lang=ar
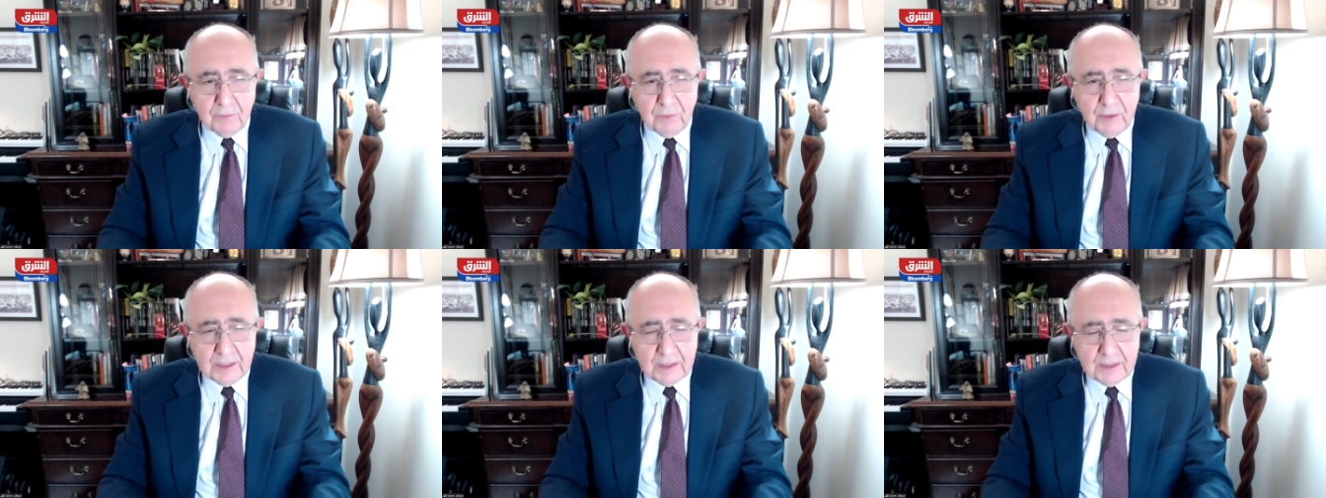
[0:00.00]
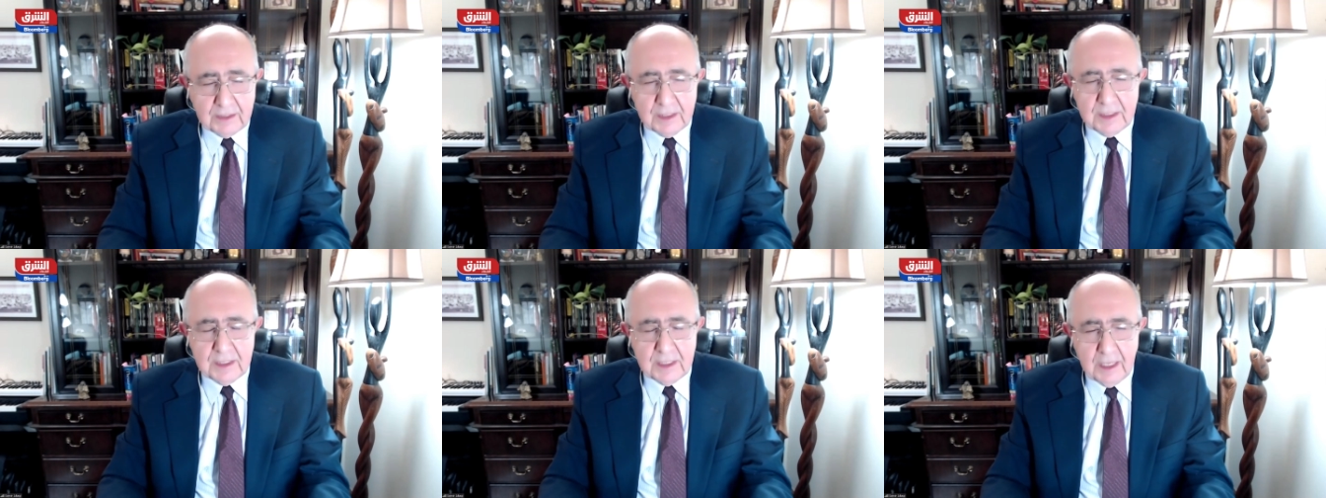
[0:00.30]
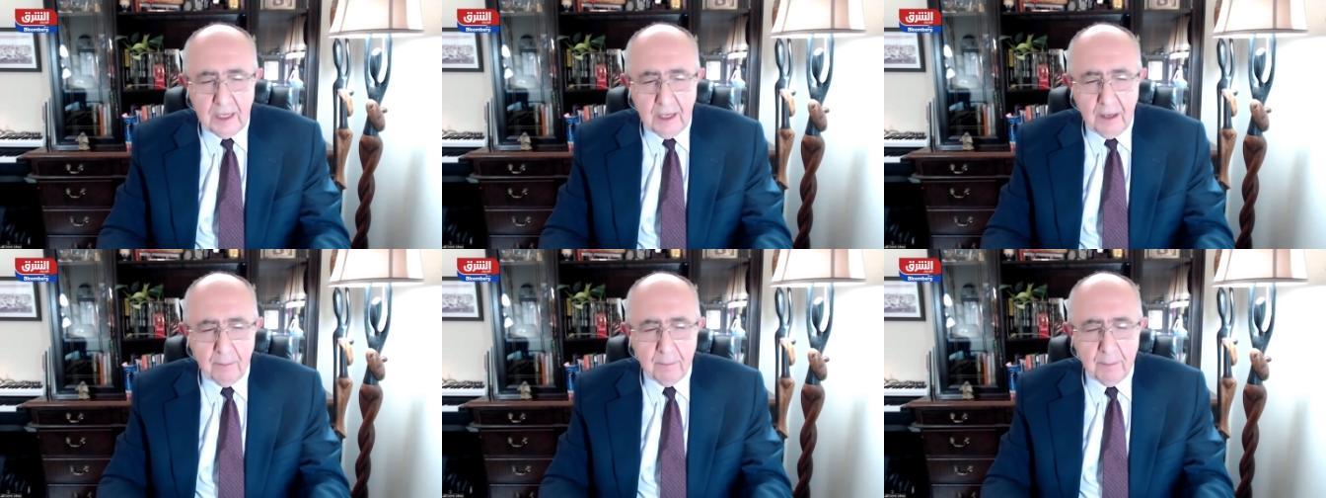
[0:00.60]
في
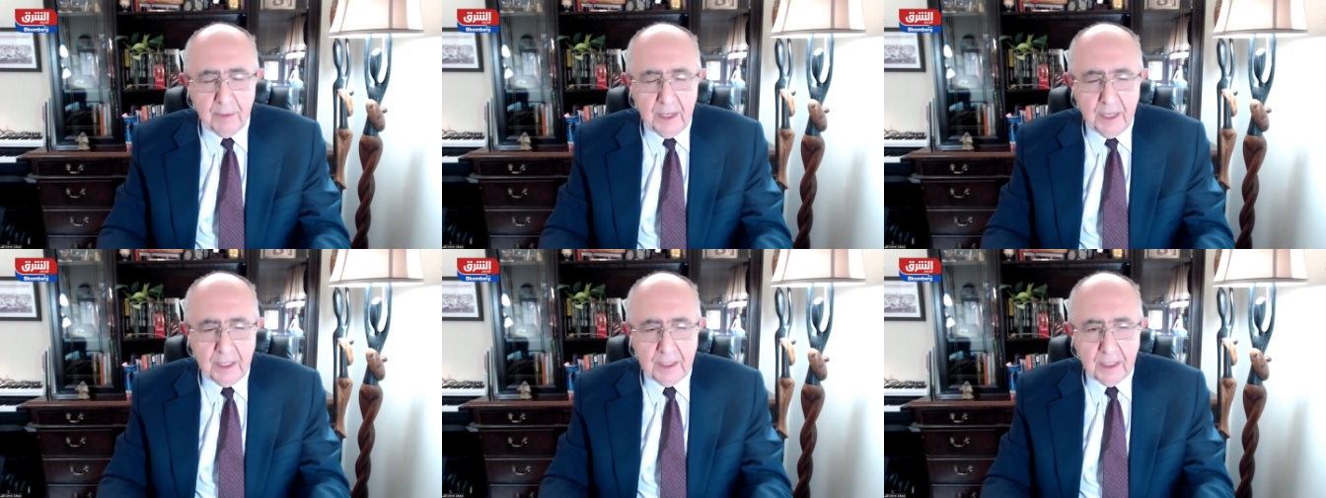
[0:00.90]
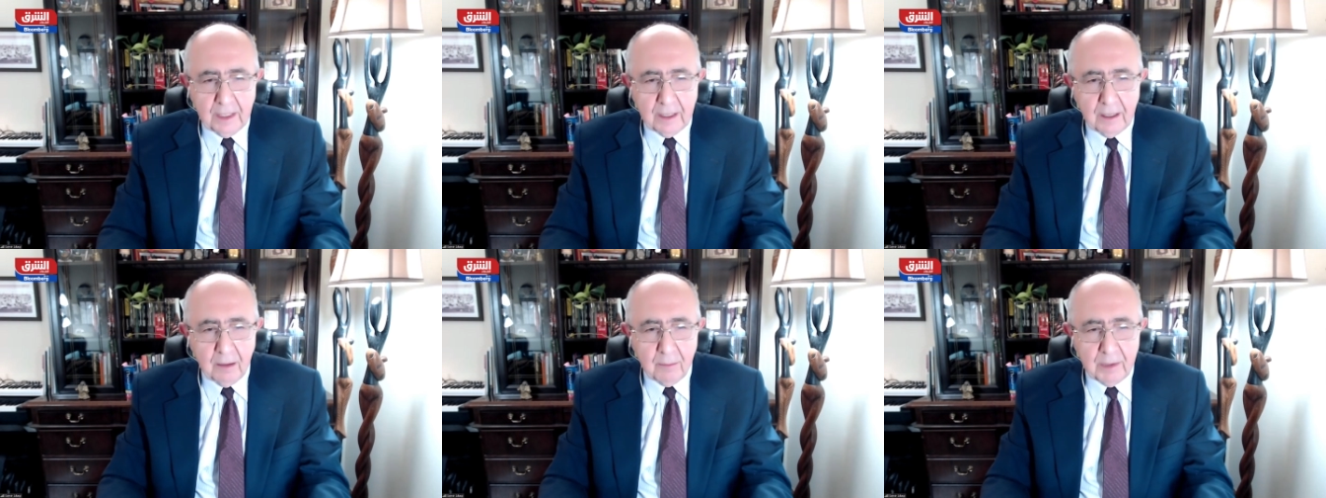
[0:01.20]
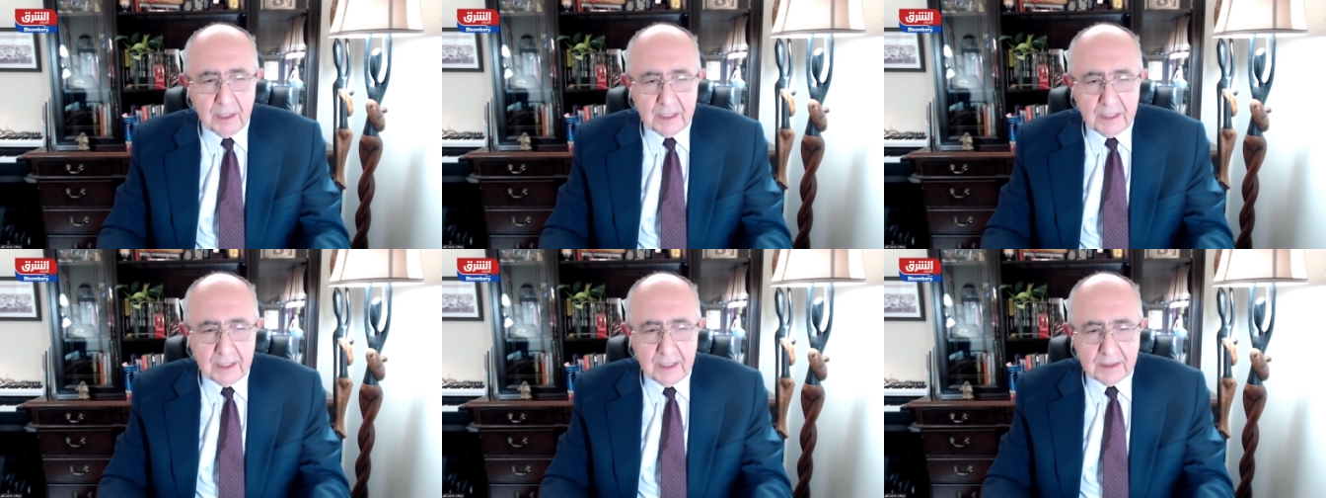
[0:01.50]
اكتساب
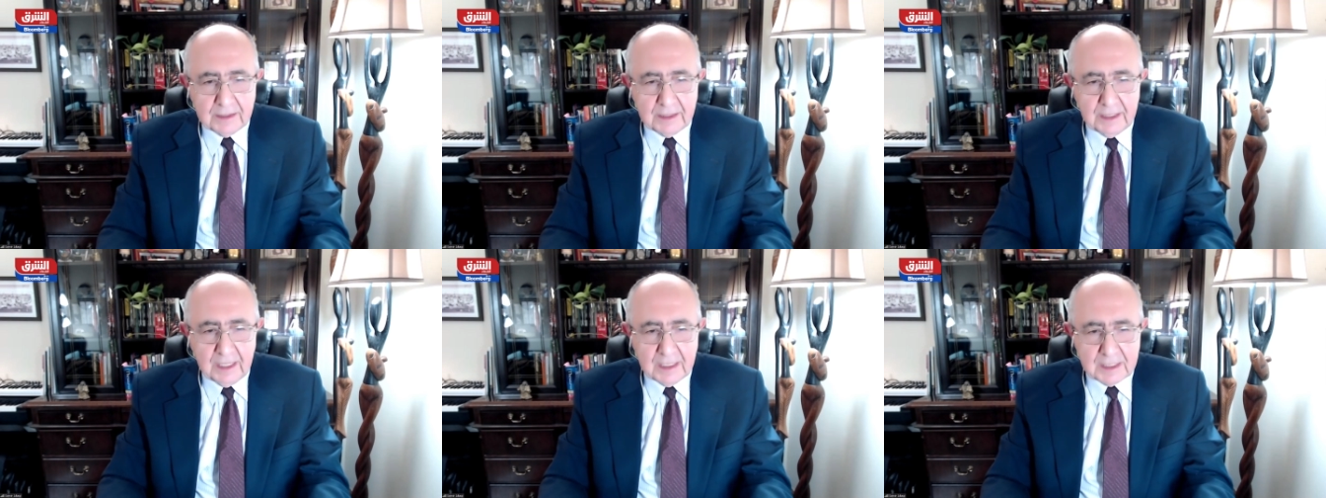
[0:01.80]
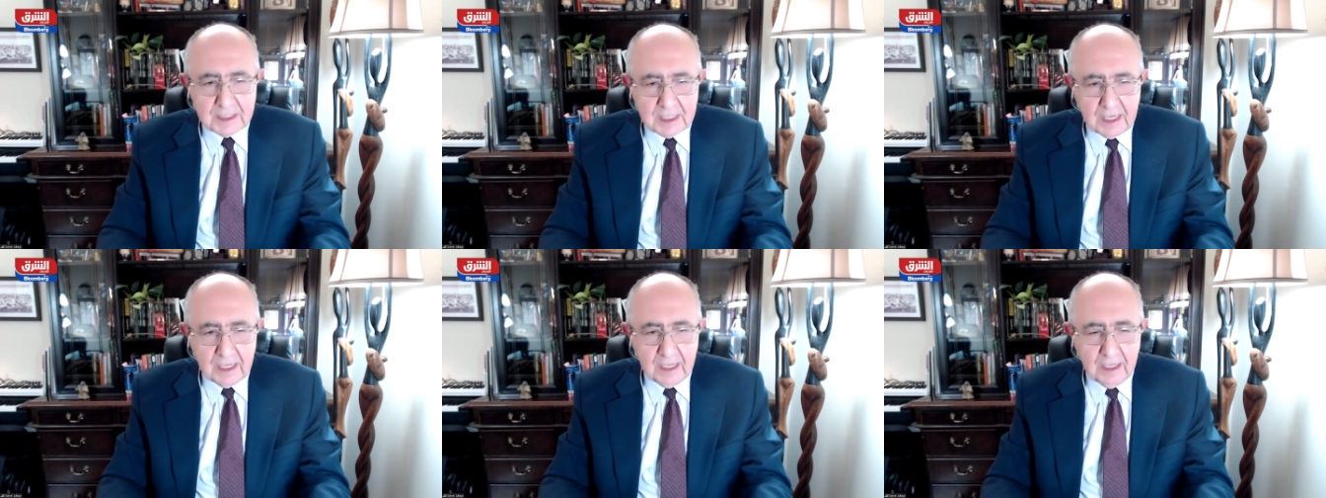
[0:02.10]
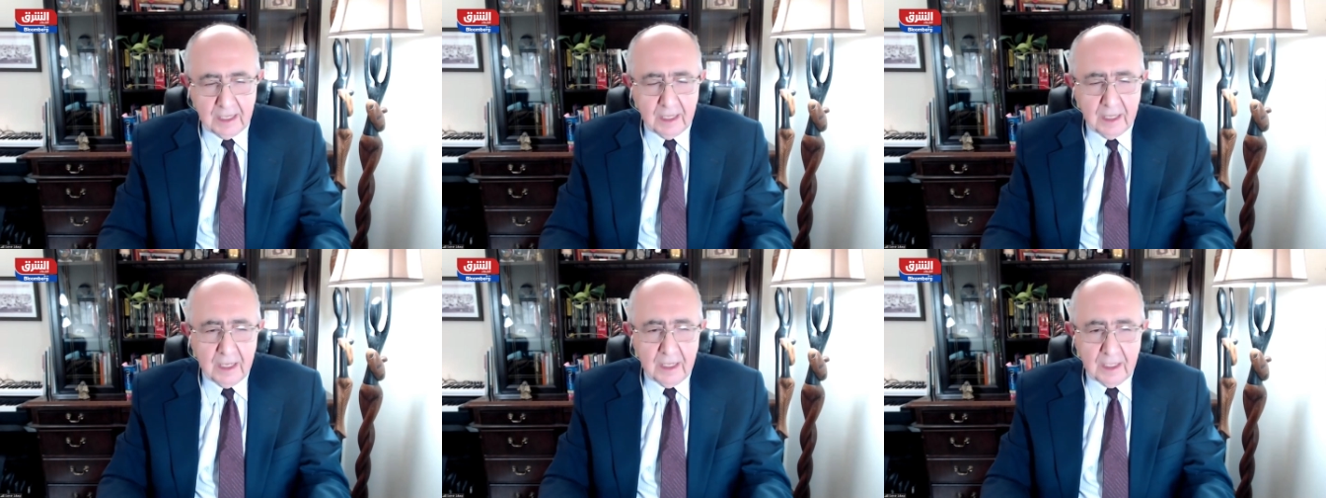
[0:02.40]
النقابات التي
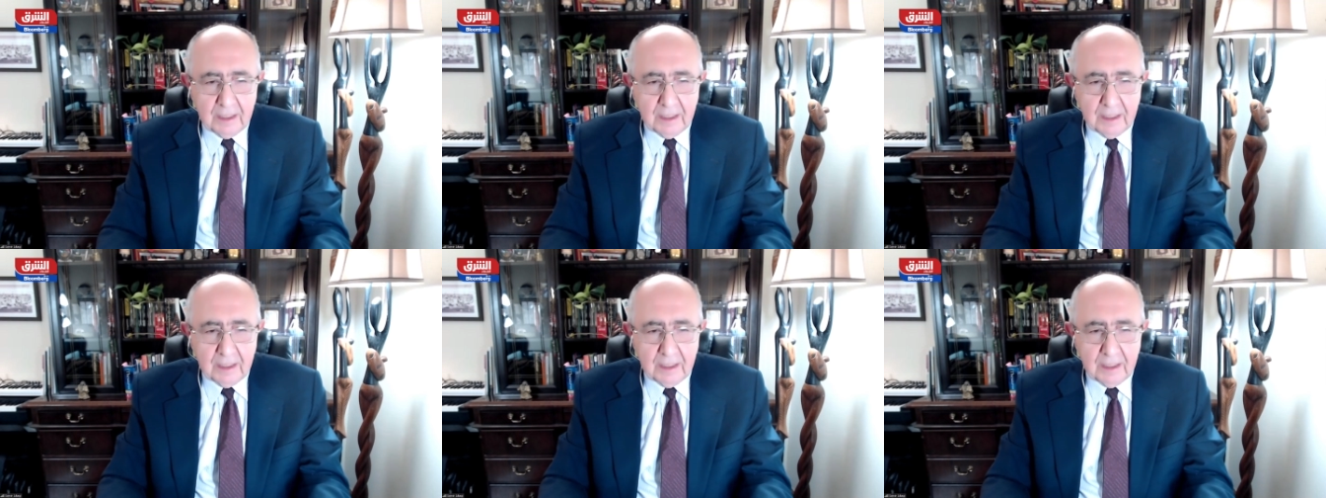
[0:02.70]
خسرها